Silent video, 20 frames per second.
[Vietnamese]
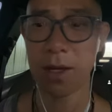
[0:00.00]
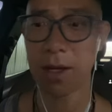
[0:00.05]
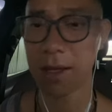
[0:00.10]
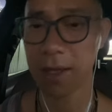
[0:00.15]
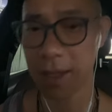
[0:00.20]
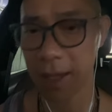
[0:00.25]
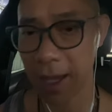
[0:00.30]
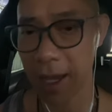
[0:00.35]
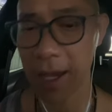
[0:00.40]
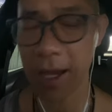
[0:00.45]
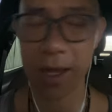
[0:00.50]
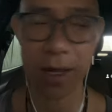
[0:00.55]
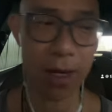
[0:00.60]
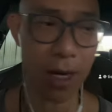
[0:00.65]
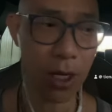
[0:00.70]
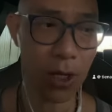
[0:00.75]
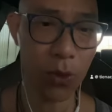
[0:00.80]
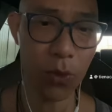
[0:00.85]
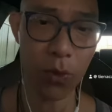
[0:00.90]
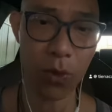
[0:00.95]
nga
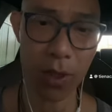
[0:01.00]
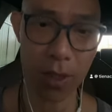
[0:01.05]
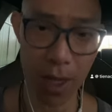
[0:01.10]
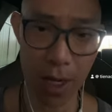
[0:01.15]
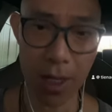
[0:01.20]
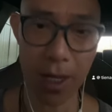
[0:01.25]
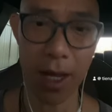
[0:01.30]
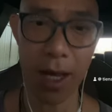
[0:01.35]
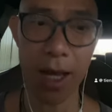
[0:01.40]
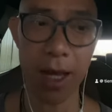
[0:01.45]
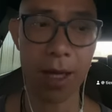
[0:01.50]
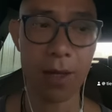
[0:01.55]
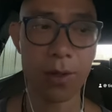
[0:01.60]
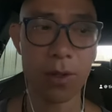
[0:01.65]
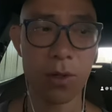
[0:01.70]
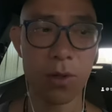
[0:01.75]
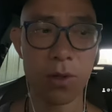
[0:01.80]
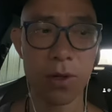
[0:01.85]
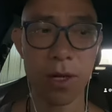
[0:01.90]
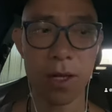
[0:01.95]
đánh ukraine ok